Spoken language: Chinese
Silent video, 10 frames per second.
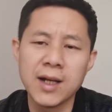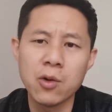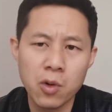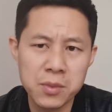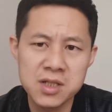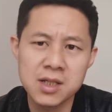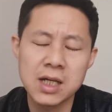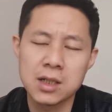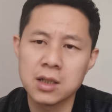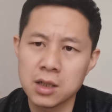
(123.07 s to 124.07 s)
未来我们这
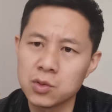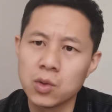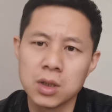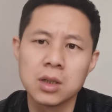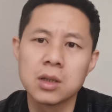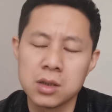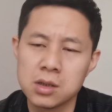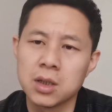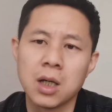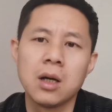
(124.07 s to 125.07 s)
代人，很多人
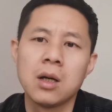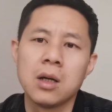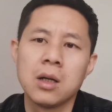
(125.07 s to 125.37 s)
可能